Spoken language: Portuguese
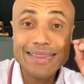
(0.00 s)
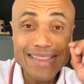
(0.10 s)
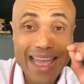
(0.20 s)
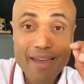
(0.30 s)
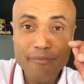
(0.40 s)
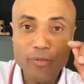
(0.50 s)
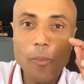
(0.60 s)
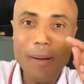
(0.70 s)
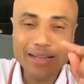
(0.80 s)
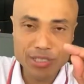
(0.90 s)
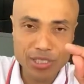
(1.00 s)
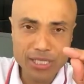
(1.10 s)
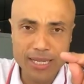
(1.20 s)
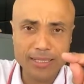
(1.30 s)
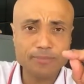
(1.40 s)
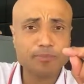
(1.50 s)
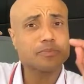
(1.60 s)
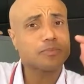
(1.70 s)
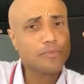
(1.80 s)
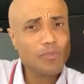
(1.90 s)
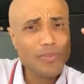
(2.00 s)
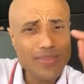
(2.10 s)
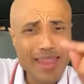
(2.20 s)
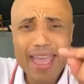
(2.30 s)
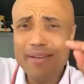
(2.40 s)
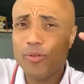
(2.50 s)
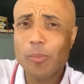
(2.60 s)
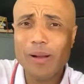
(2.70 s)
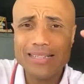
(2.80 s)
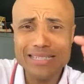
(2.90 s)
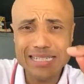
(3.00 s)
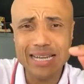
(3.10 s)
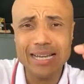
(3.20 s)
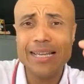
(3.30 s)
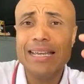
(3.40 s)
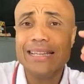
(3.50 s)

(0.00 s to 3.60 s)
Nefropatia. Nefropatia.